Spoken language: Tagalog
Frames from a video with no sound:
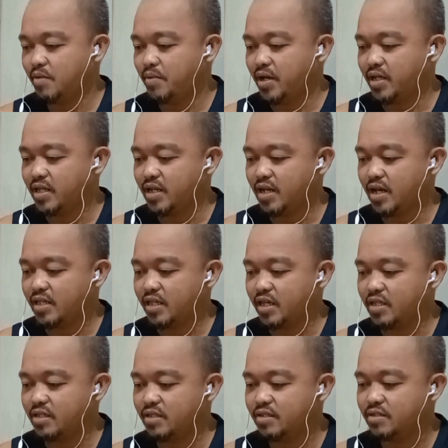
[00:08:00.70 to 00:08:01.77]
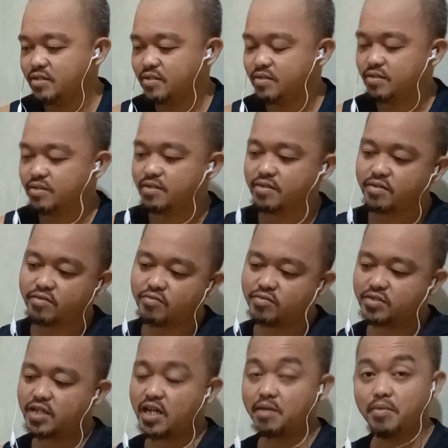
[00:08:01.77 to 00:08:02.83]
abangan na natin.
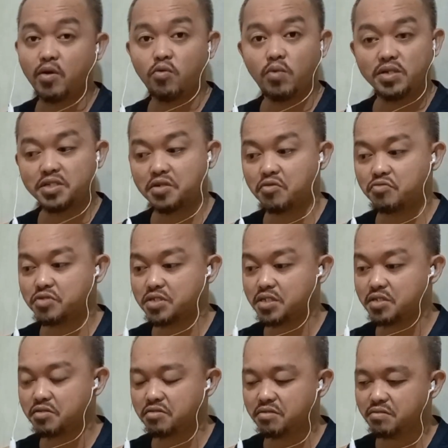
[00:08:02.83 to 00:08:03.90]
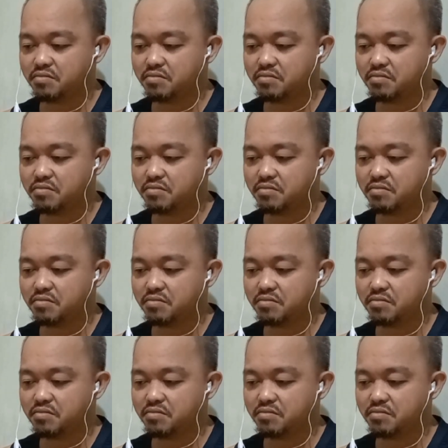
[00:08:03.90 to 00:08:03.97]
Sana makuha si Coach Skip.